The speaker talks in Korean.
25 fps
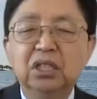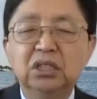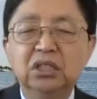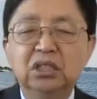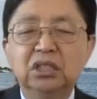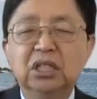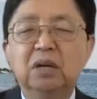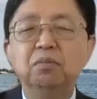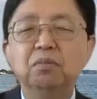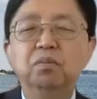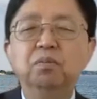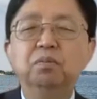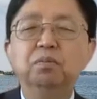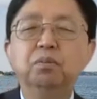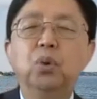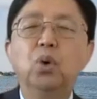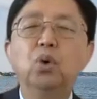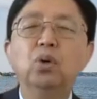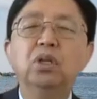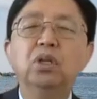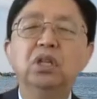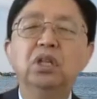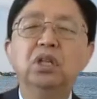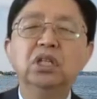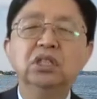참
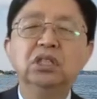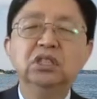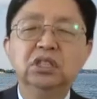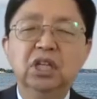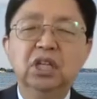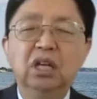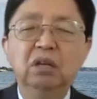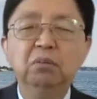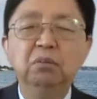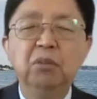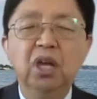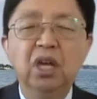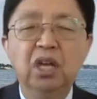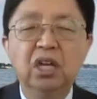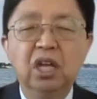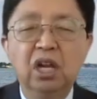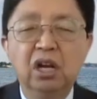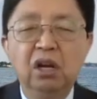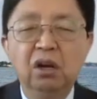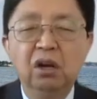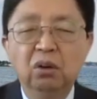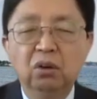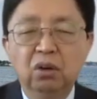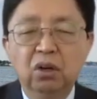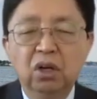복된 생명의
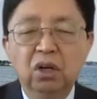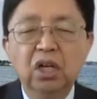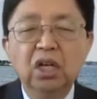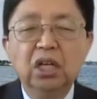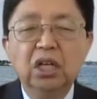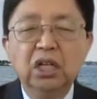길로